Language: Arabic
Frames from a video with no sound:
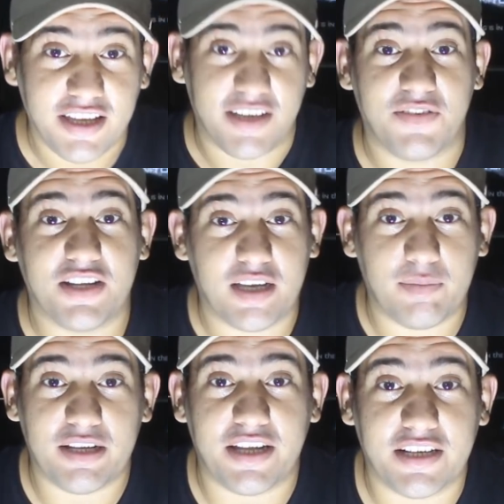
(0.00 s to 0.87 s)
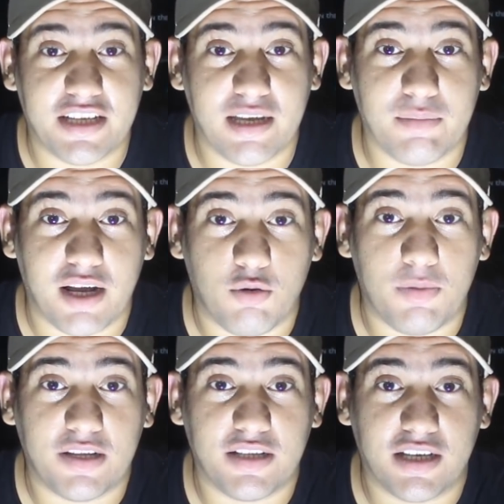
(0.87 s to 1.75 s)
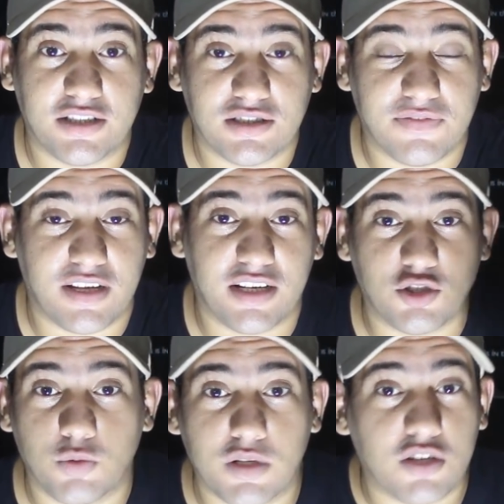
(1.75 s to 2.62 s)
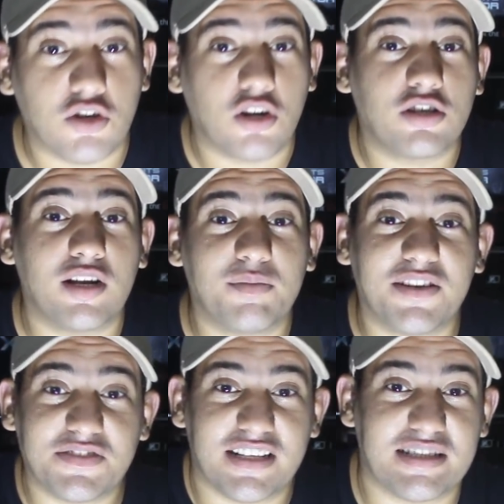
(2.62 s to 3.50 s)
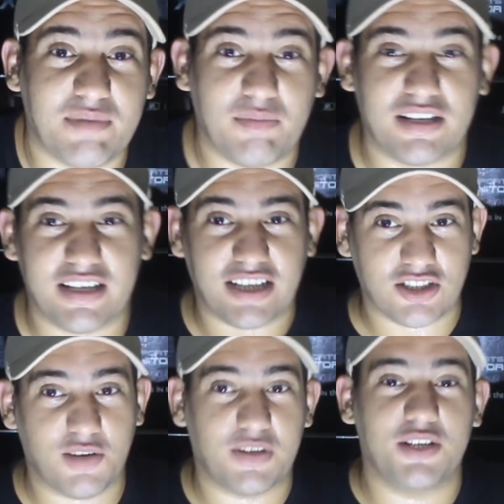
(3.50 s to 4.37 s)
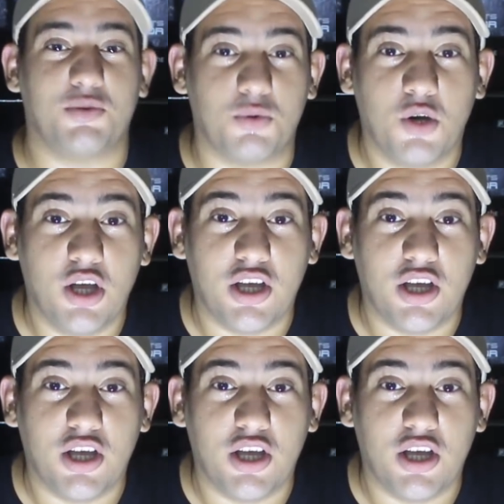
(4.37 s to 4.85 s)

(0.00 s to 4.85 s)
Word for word: يا فادي ابعد عن الكاميرا وابعد الكشف عنك شويه النهارده انا من نفسي لازم اعمل كده عشان اوريكم